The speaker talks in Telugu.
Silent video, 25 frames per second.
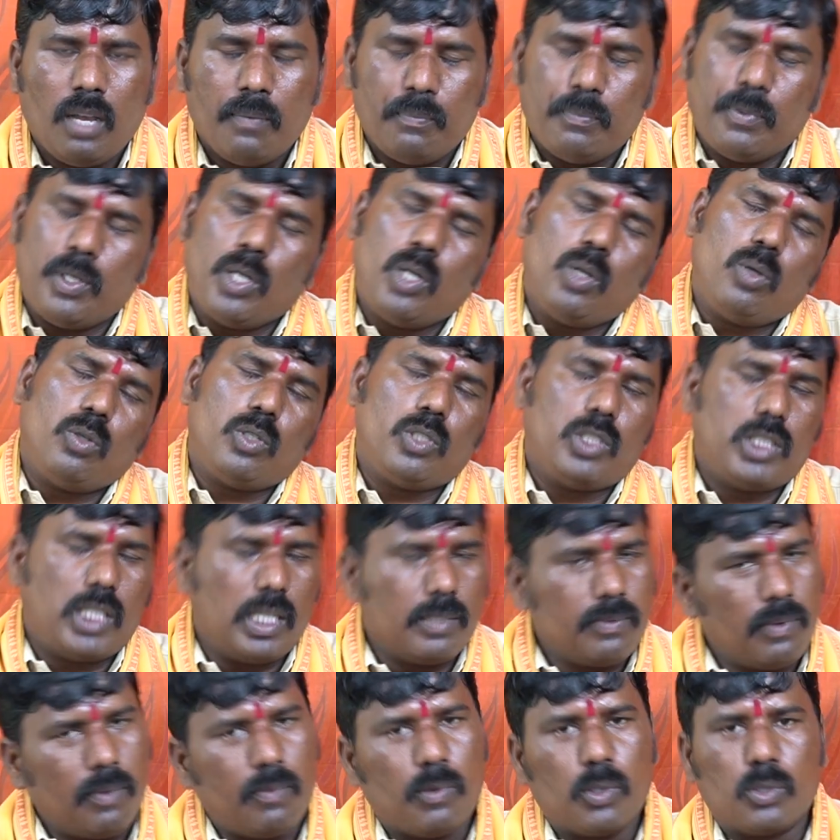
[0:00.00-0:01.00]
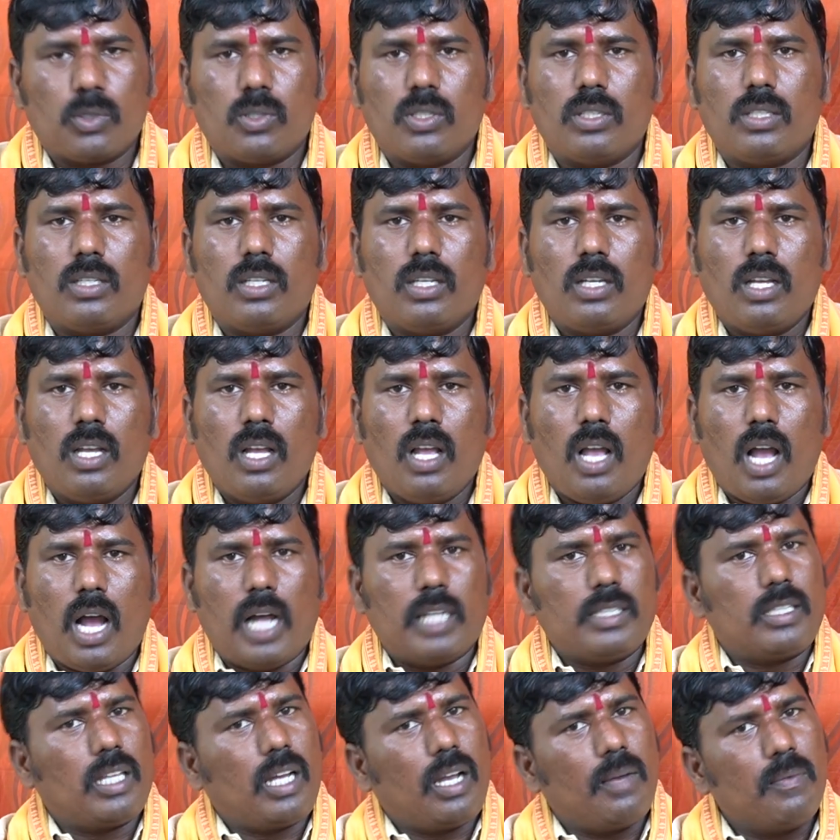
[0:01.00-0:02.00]
మీ ఇల్లు క్షేమమవుతుంది
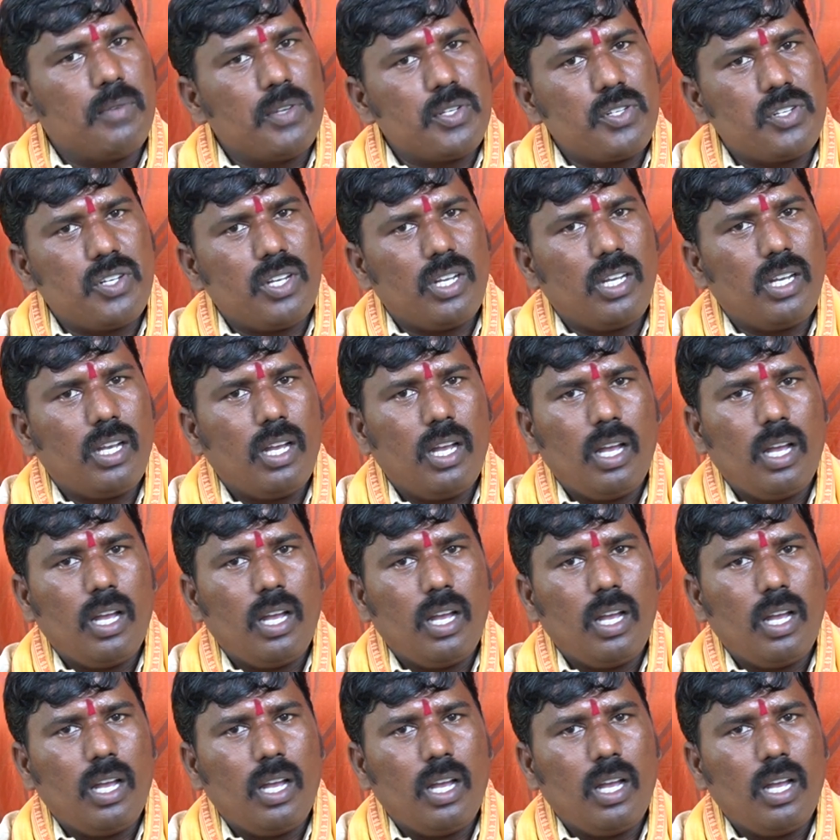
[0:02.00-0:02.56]
అంతకుమించి